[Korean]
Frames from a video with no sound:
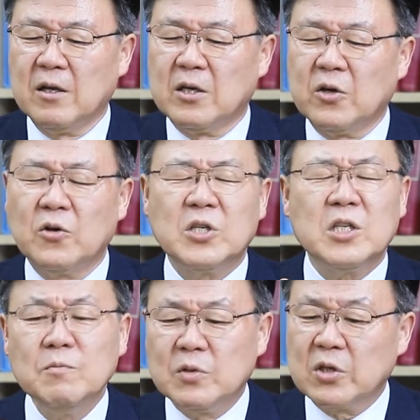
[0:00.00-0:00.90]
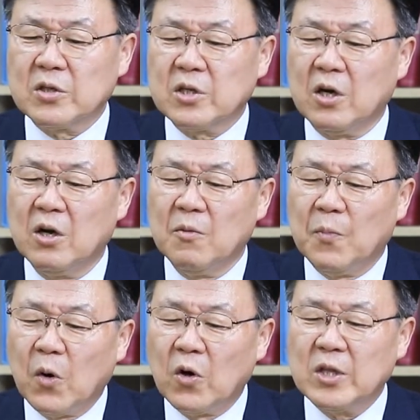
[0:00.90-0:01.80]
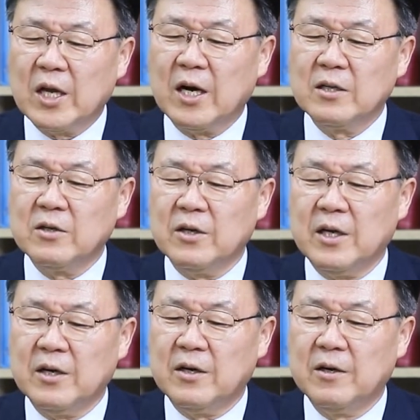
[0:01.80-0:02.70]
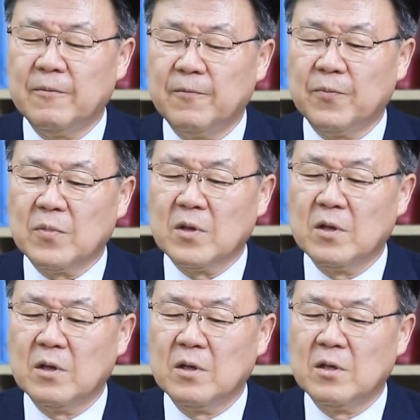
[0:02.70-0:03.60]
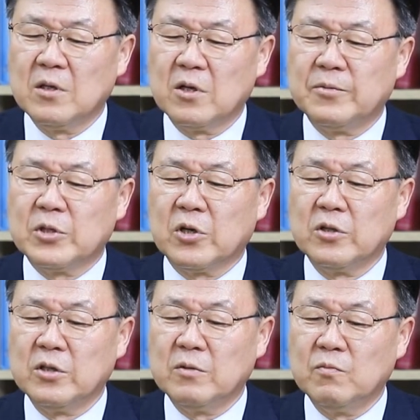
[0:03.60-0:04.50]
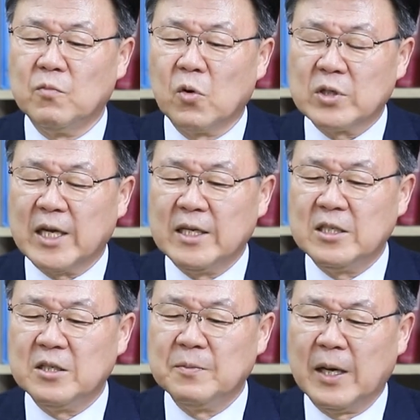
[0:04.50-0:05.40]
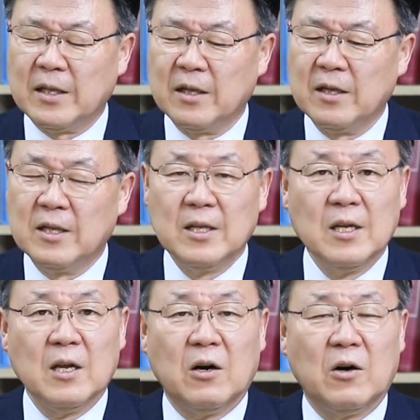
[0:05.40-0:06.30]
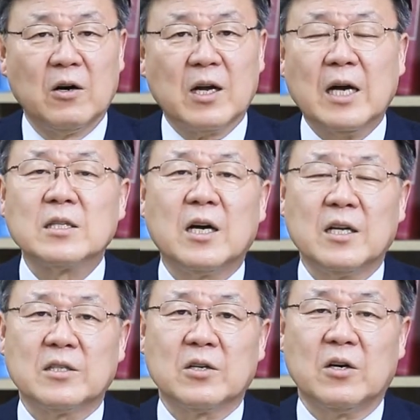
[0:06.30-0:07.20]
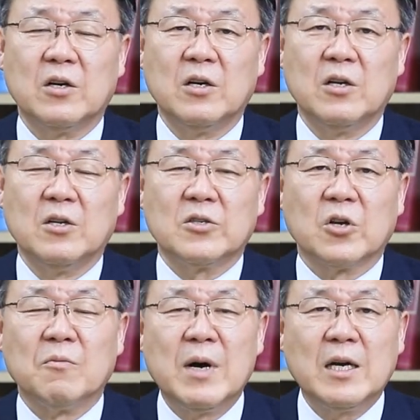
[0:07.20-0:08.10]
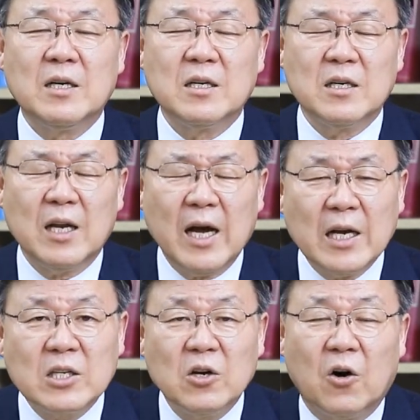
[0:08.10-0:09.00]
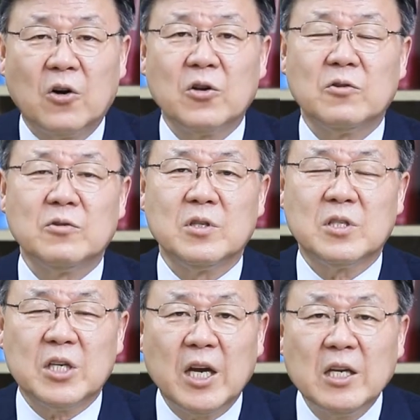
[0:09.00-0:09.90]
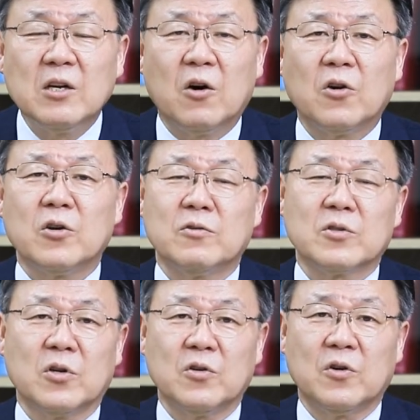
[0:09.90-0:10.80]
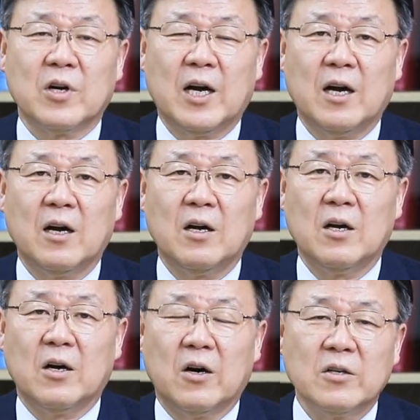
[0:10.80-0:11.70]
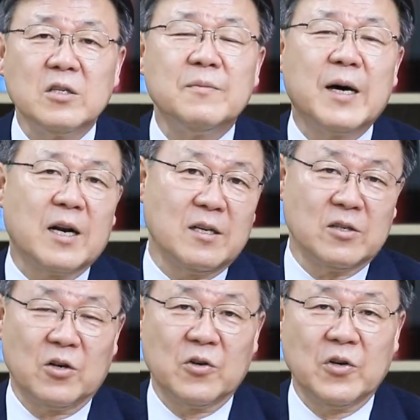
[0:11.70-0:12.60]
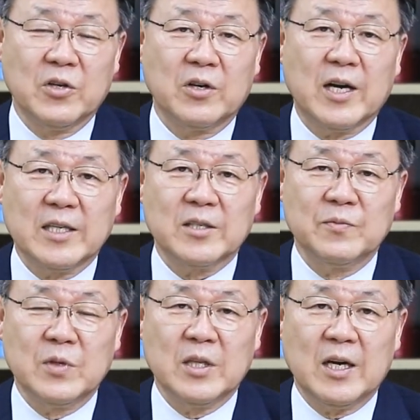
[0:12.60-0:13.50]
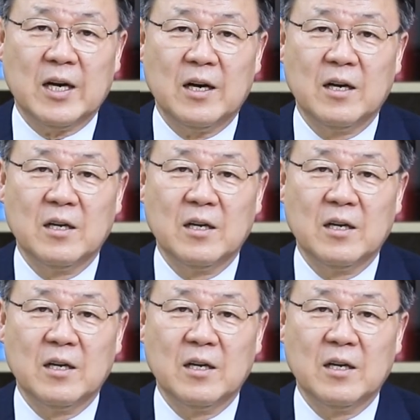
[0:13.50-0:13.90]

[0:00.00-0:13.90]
그리고 힘써서 봉헌하라는 거예요. 여러분 저는 목사이지만 어, 강단에서 정말 하기 어려운 제일 어려운 설교가 헌금하라는 설교인 것 같습니다.